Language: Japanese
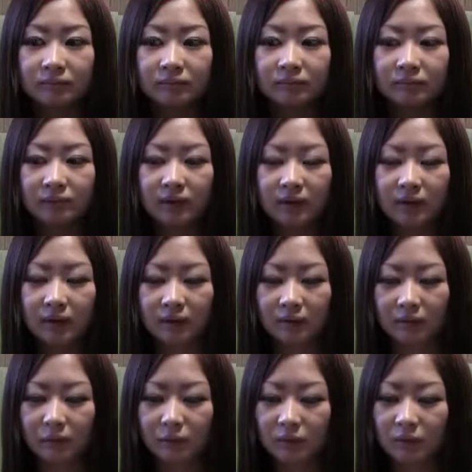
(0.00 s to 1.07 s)
そうやけど
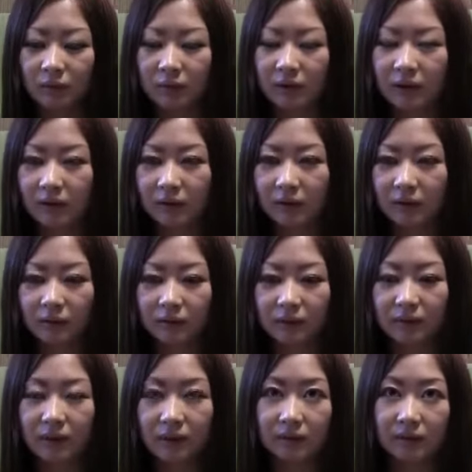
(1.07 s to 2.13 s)
6話まであったら
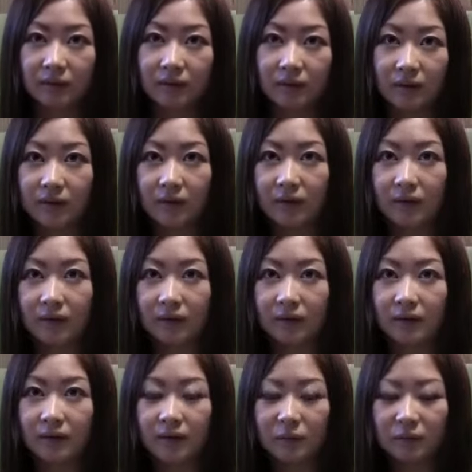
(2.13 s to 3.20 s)
6000円やで
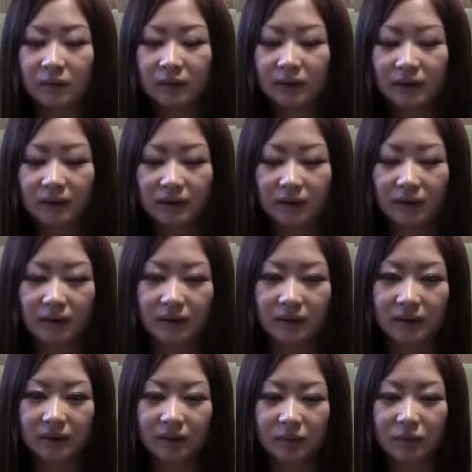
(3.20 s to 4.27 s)
でも1回借り
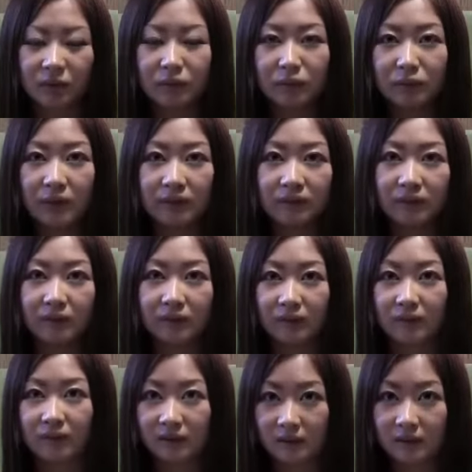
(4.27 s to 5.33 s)
るのにもう400円とか
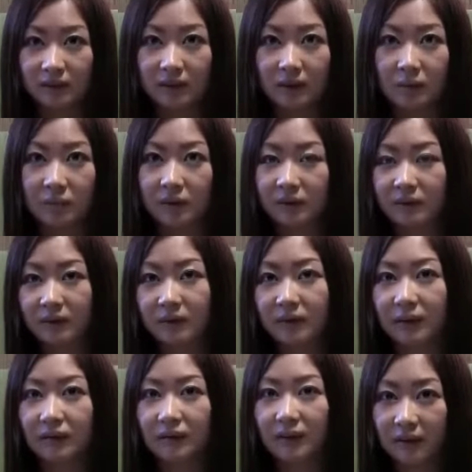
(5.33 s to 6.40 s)
なるやん300円
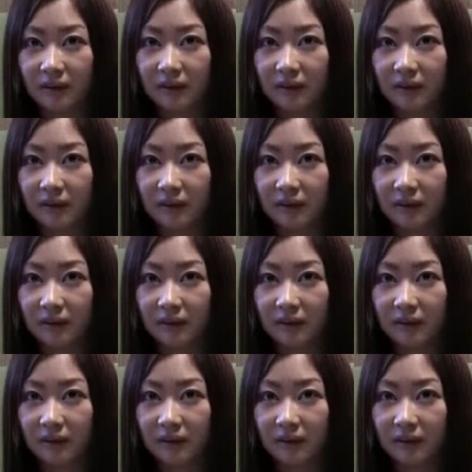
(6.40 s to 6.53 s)
400円や